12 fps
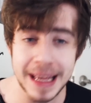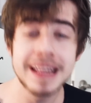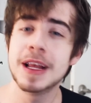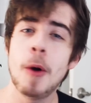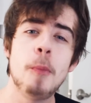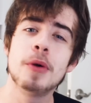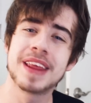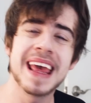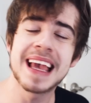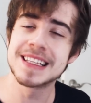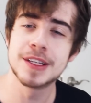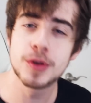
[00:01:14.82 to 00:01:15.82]
entender o
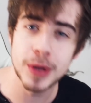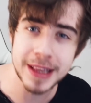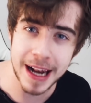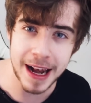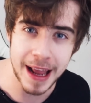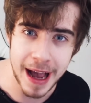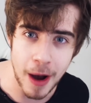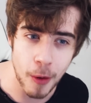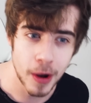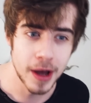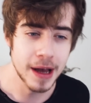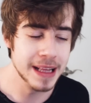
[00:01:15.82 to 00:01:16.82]
porquê que esse Twitter é
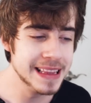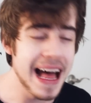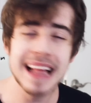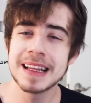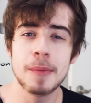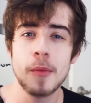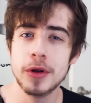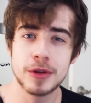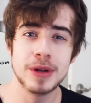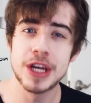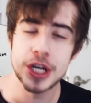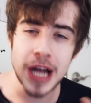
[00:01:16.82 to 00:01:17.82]
legal. Nada
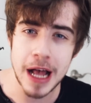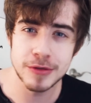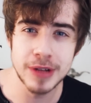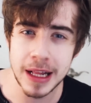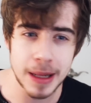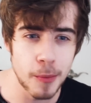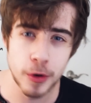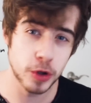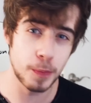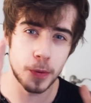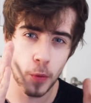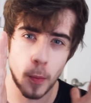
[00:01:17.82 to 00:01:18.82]
muito nichado, nada
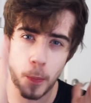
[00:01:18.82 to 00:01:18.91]
muito para